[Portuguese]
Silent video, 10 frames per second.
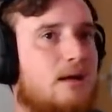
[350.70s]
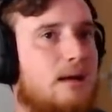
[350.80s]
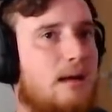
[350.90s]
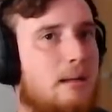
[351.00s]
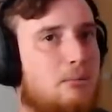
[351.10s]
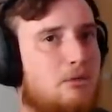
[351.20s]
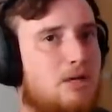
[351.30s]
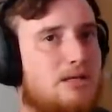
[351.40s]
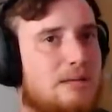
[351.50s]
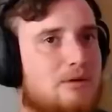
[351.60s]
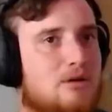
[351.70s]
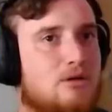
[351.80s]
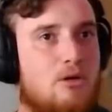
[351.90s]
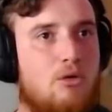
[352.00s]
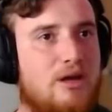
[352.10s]
é bonito, hein, mano? Eu
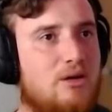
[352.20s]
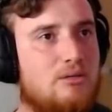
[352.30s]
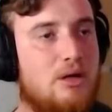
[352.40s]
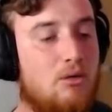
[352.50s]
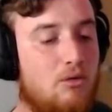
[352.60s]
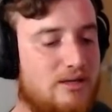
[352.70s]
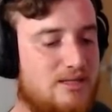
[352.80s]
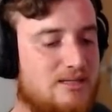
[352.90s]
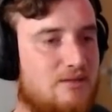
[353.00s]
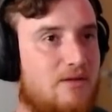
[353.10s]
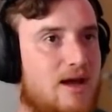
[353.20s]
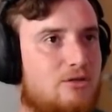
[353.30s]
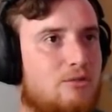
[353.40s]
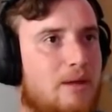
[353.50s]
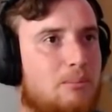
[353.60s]
não, conhe... não conhecia essa Ferrari,
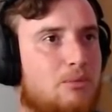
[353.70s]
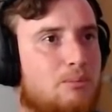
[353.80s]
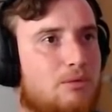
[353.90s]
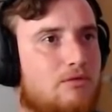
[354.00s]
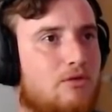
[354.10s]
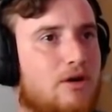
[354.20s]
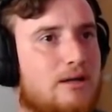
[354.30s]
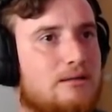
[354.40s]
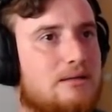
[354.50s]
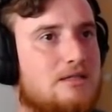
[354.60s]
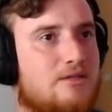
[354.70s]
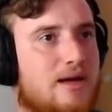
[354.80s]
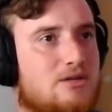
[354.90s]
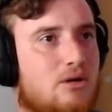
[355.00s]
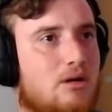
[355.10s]
eu tô bem por, por fora das
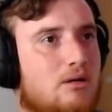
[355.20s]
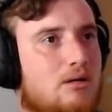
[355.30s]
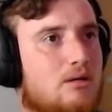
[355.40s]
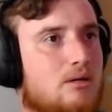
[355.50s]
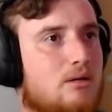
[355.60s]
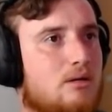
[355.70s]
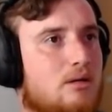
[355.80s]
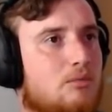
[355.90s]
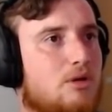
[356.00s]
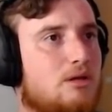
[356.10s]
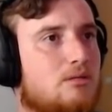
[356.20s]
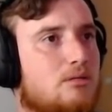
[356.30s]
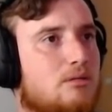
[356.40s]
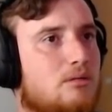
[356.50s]
Ferraris, ó. Bonito.